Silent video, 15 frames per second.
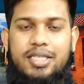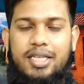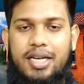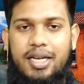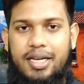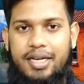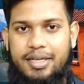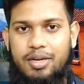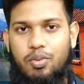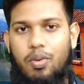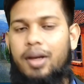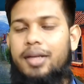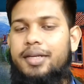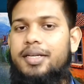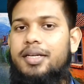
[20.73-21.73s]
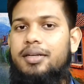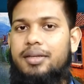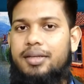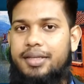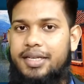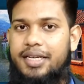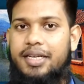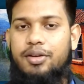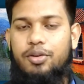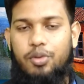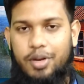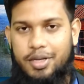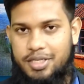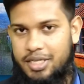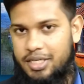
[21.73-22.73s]
যে এটার কোয়ালিটি ঠিক
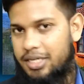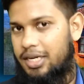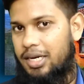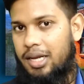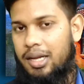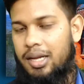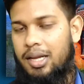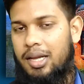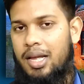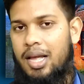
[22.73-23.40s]
রয়েছে কিনা